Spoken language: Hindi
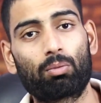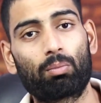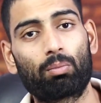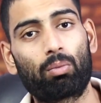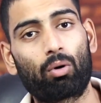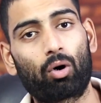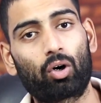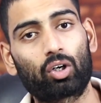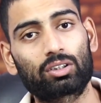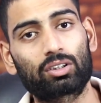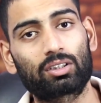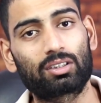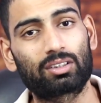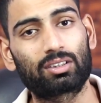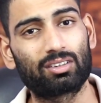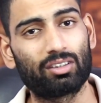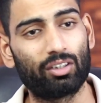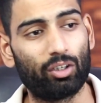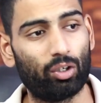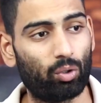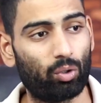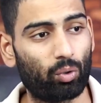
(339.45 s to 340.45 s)
वो
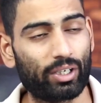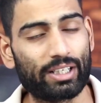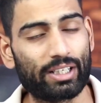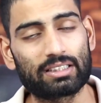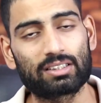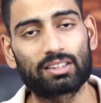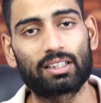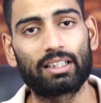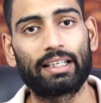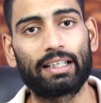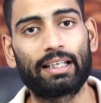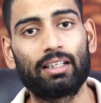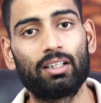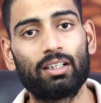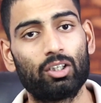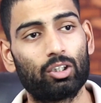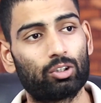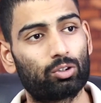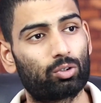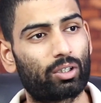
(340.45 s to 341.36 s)
बहुत लो एज की है